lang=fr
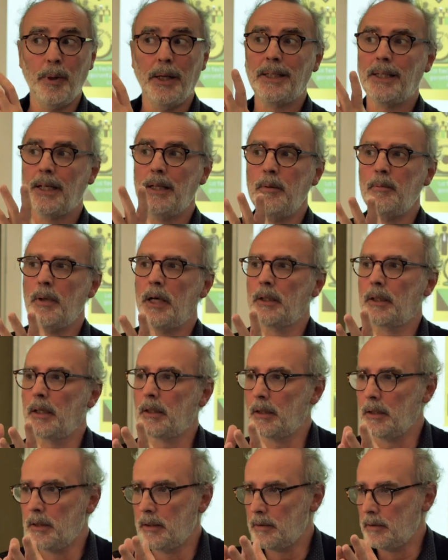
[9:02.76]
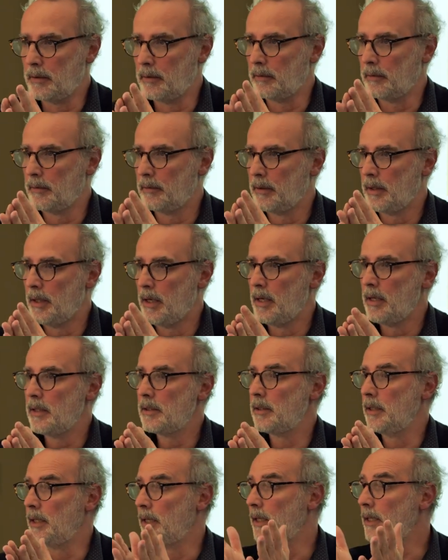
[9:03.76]
pas Gallimard qui a créé ça,
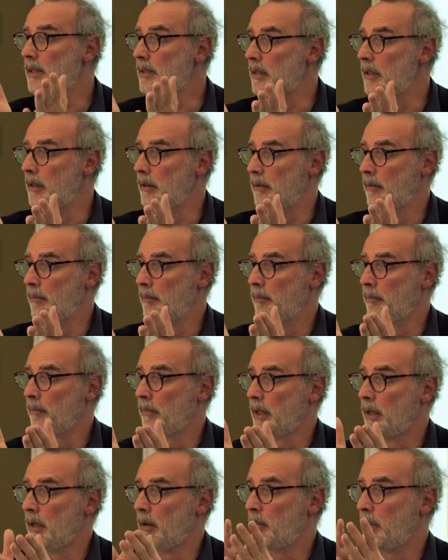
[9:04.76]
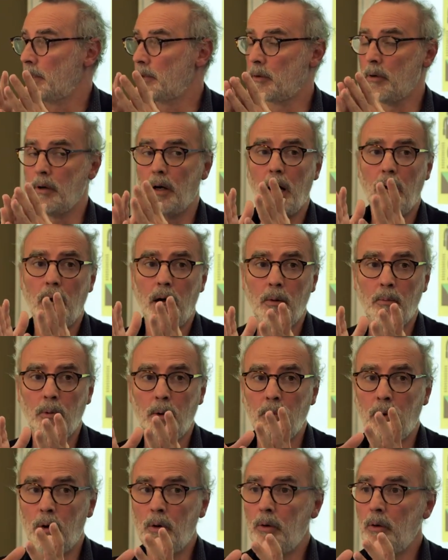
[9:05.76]
c'est Exley. Parce qu'à un
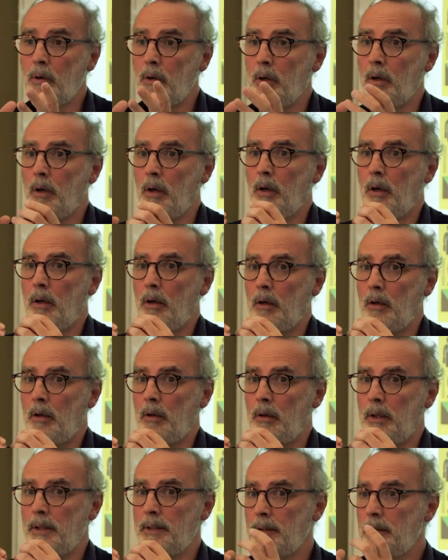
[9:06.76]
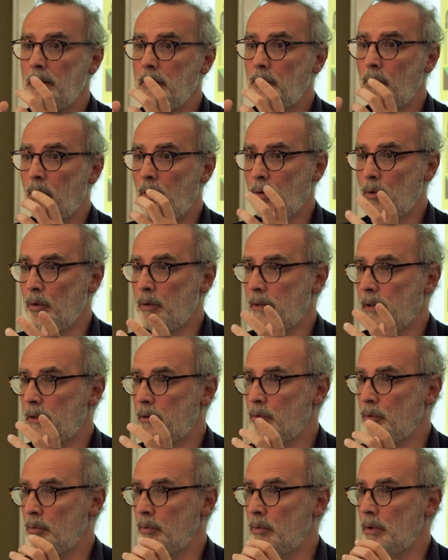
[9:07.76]
moment, les éditeurs
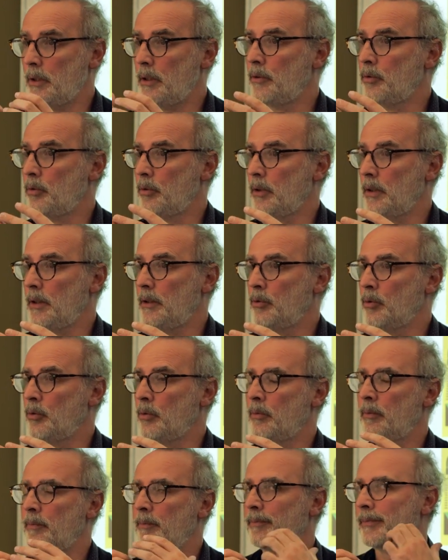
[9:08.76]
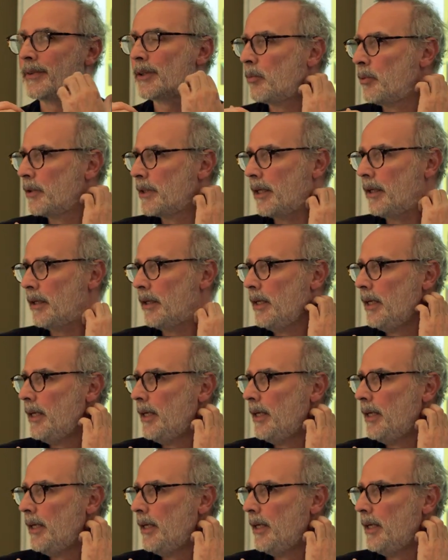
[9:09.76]
anglo-saxons, ils ont, comment dire,